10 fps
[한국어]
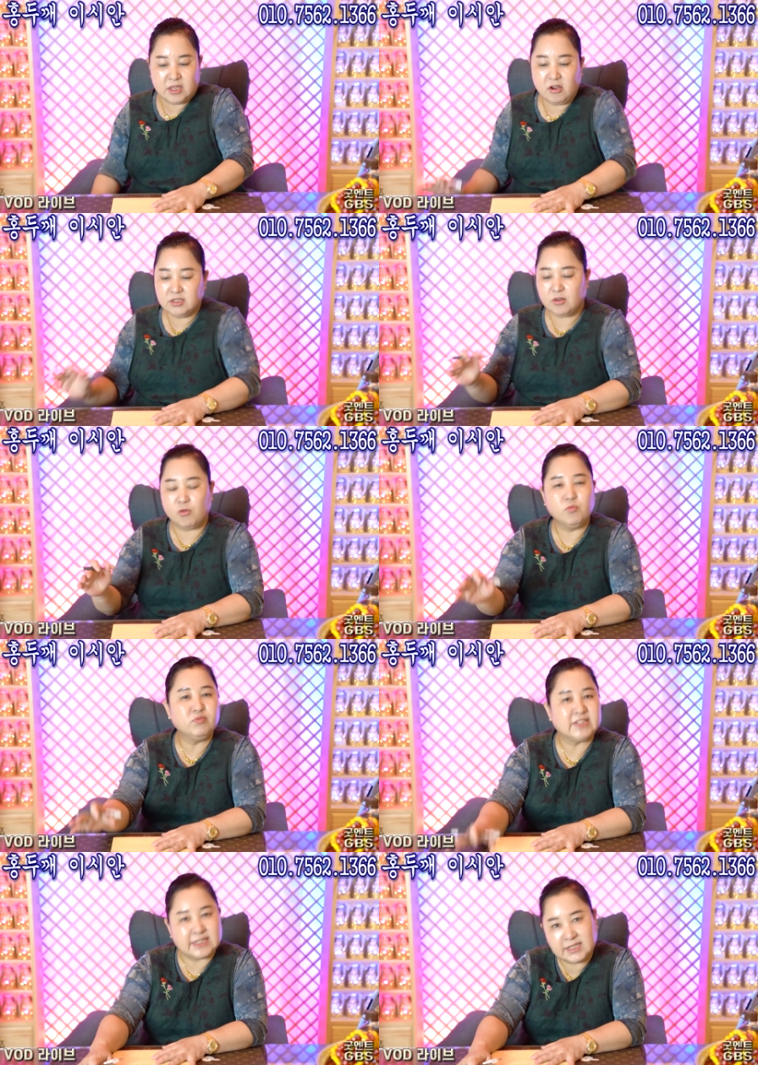여기서
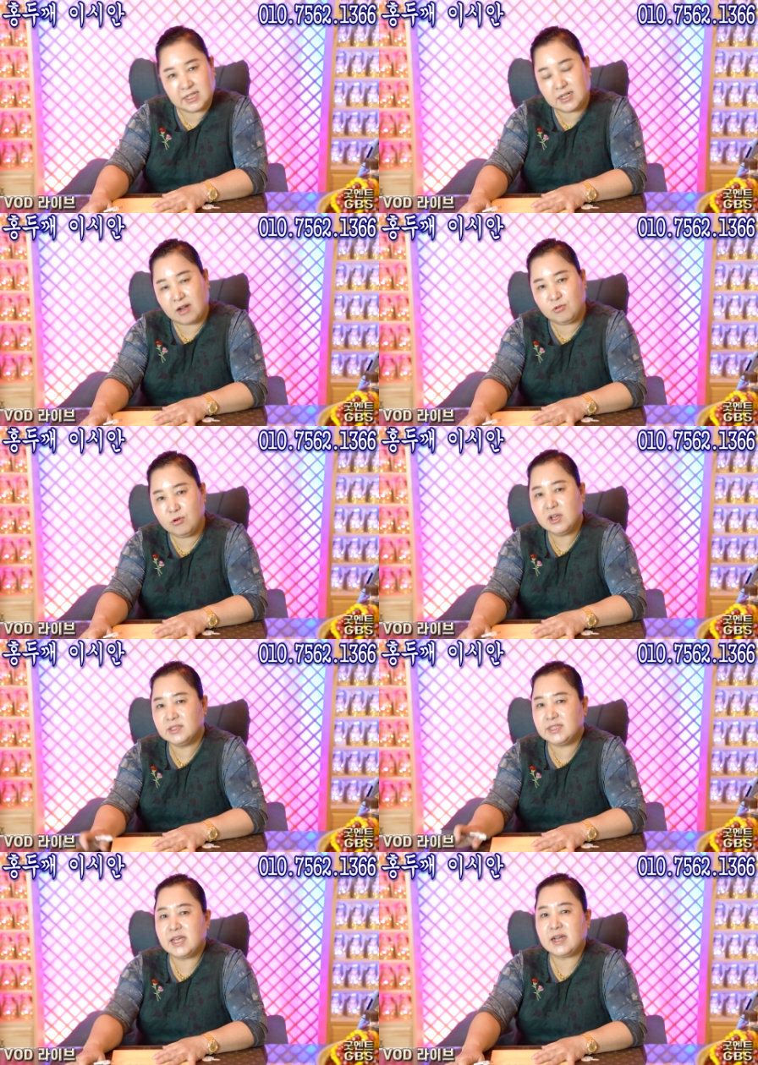공부 자체를 하고
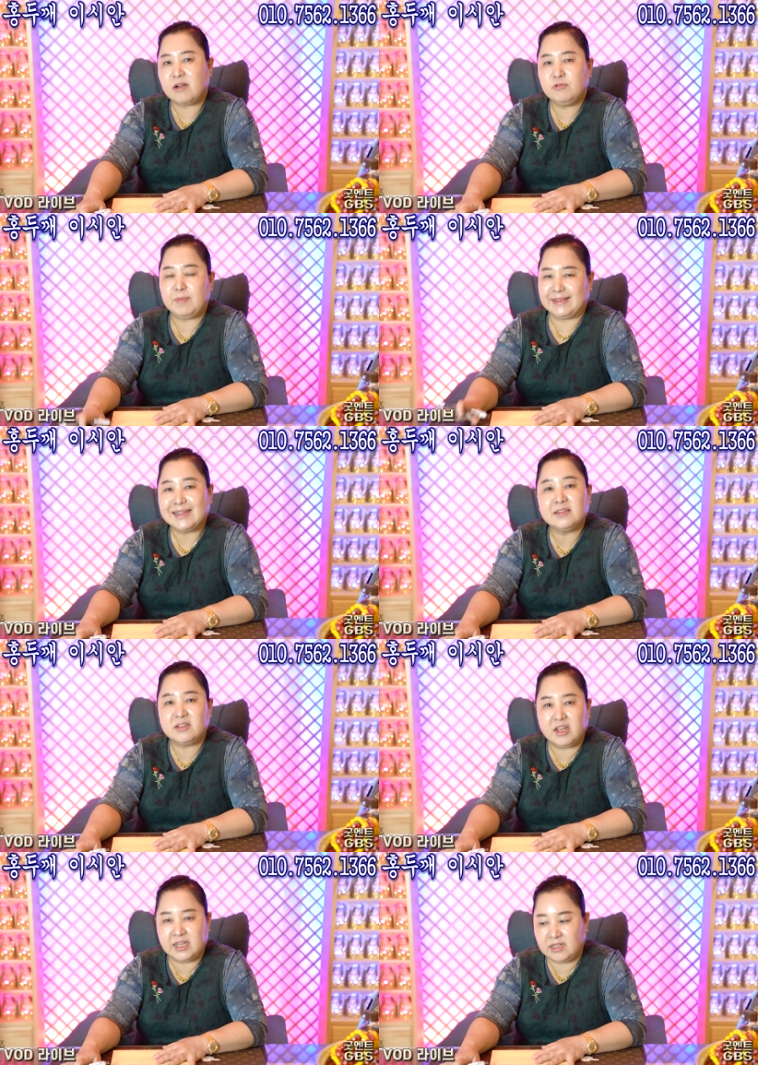음. 책하고
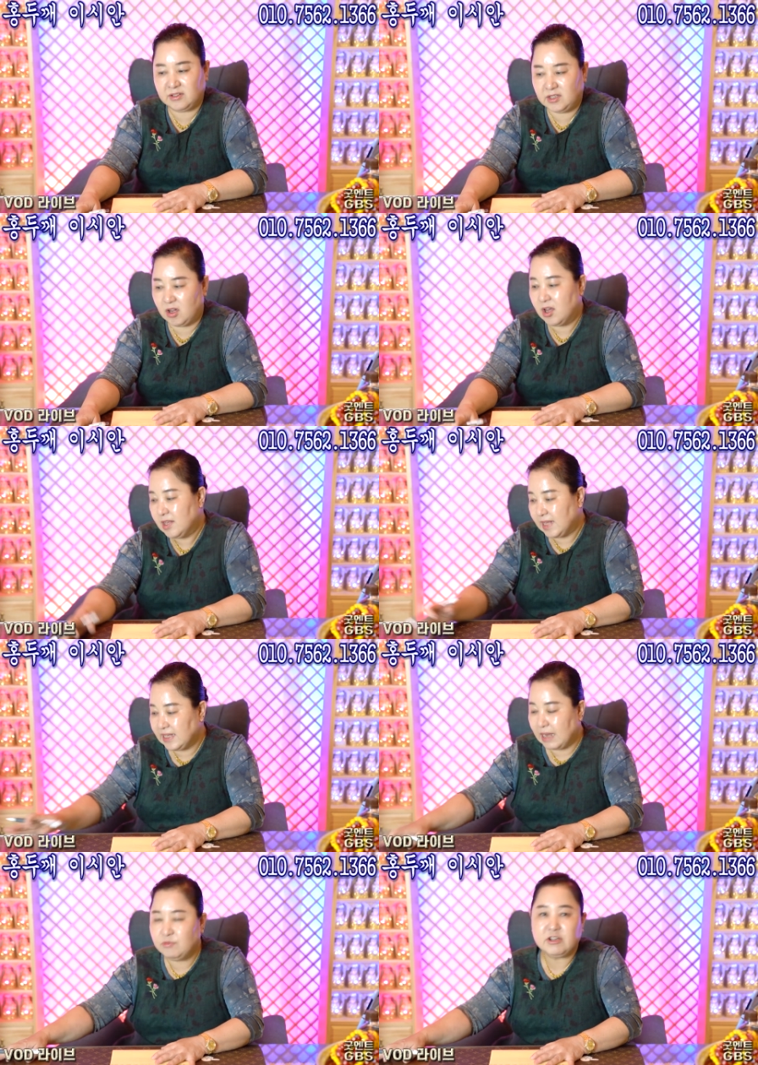맞닥뜨려야 되거든요.
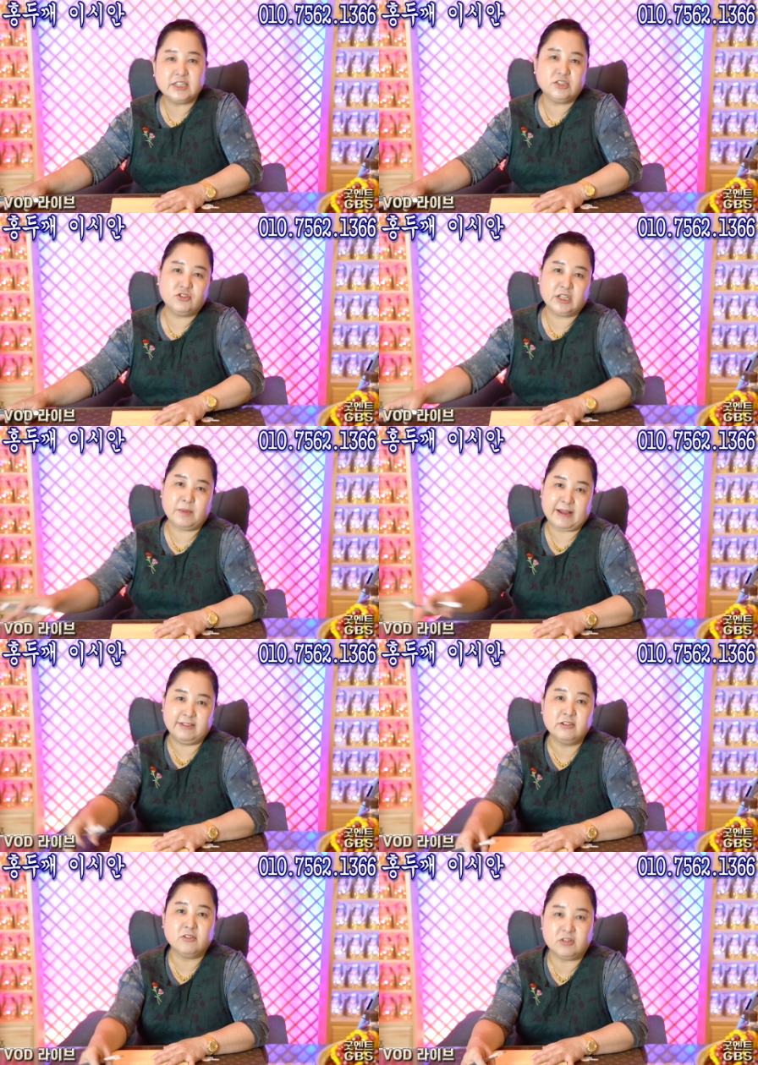다 나뭇가지를 이렇게
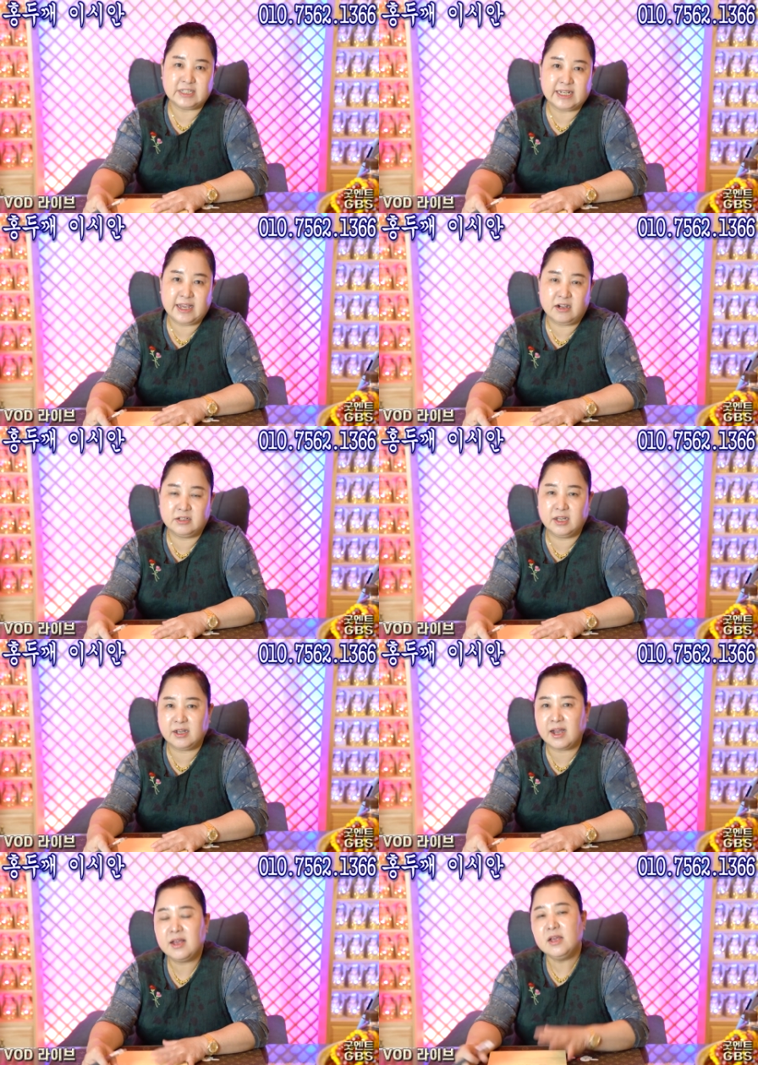만드는 거잖아요.
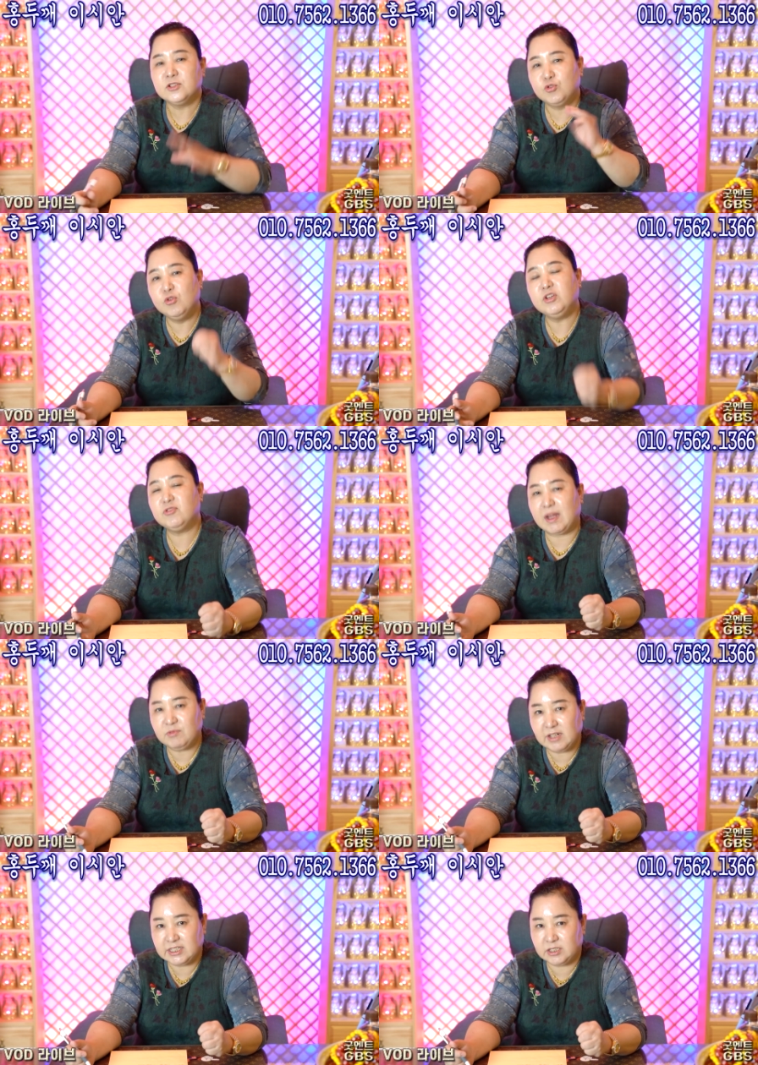그러니까 종이도
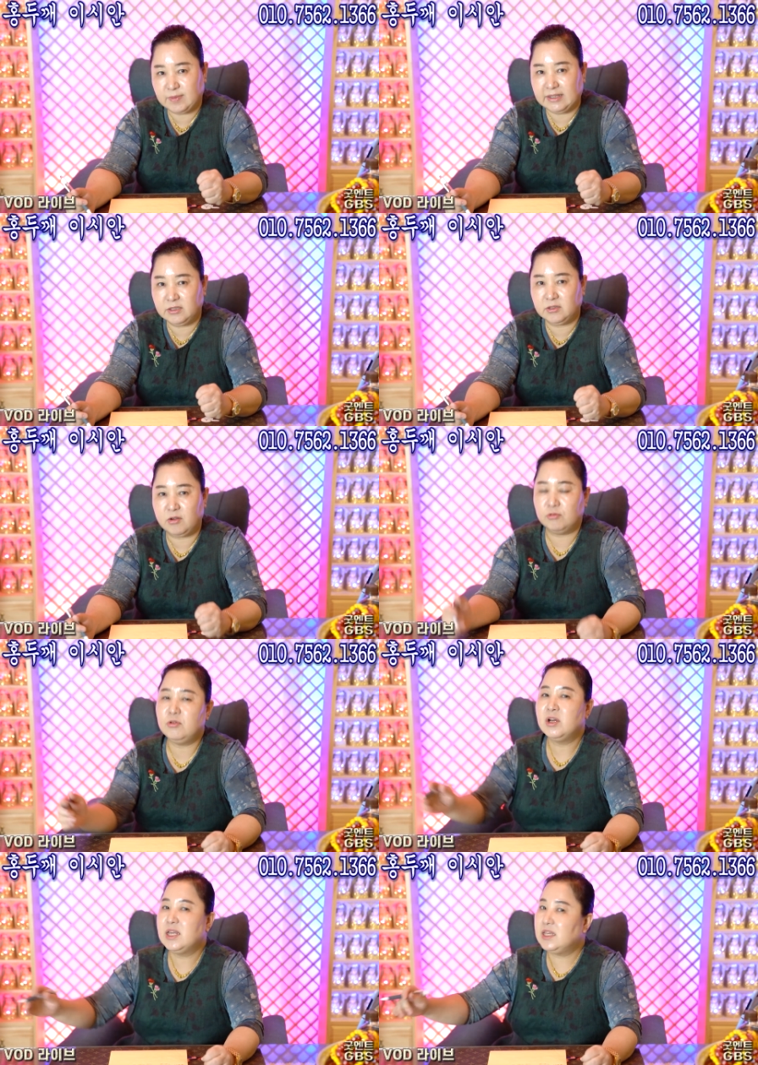나뭇가지로 만드는
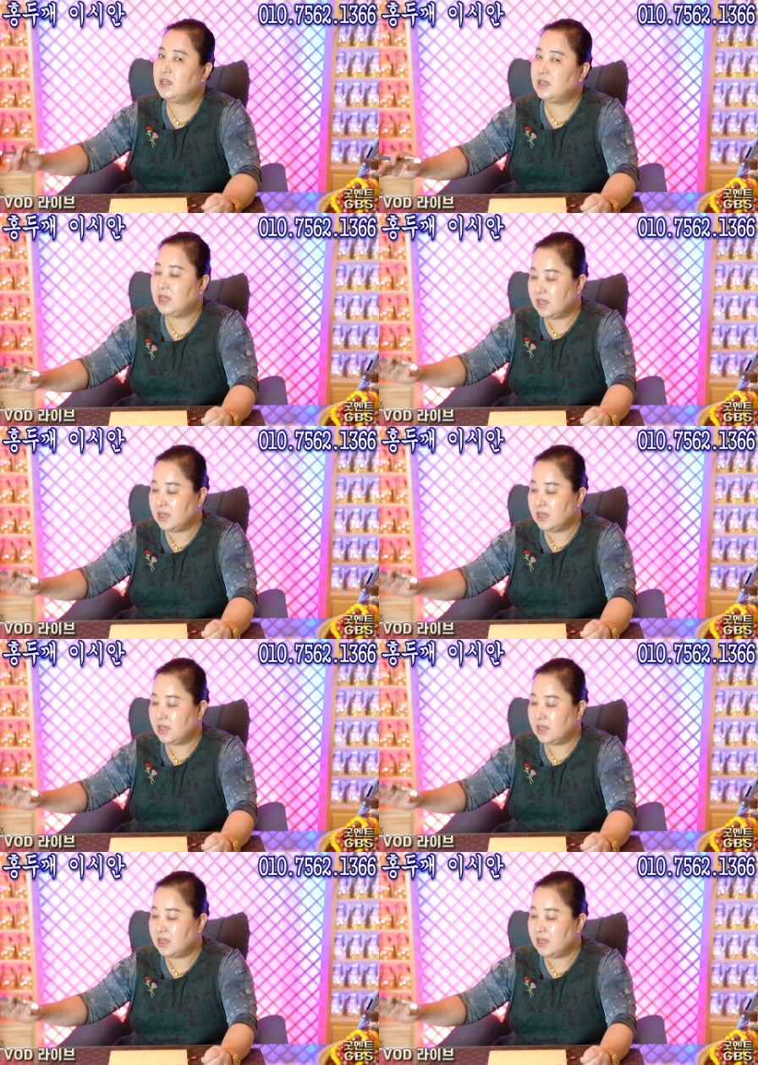거고 이